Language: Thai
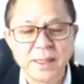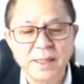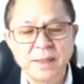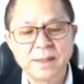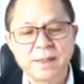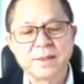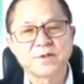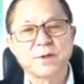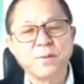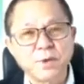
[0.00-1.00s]
ตรวจการธนา
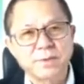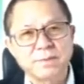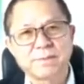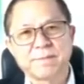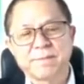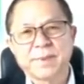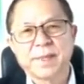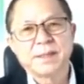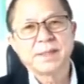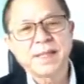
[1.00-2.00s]
คารอาคารสงเคราะห์และ
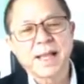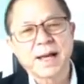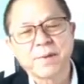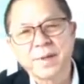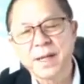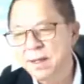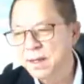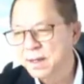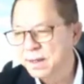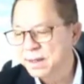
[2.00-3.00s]
รักษาการ
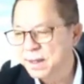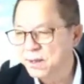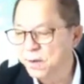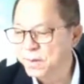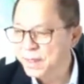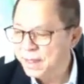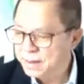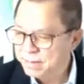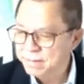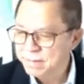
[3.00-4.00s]
ผู้อำนวย
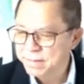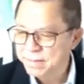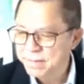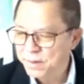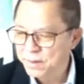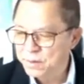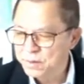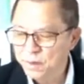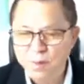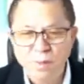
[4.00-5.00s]
การศูนย์ข้อมูลอสัง
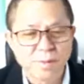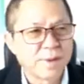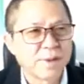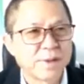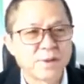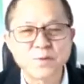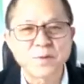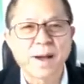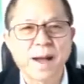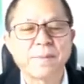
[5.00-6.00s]
หาริมทรัพย์
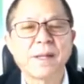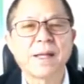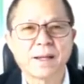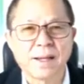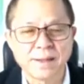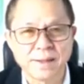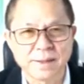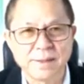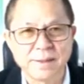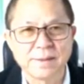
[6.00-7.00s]
พูดถึงเรื่องของ
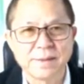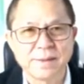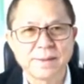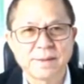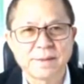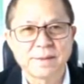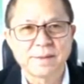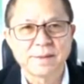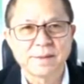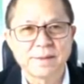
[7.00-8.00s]
เงินเฟ้อ
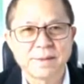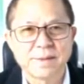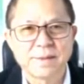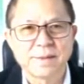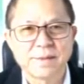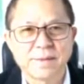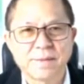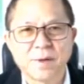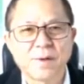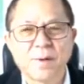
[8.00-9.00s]
นะ
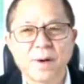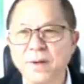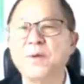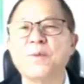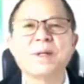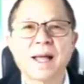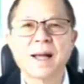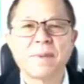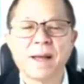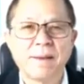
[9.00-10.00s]
คือบอกว่า
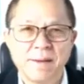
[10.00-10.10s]
มัน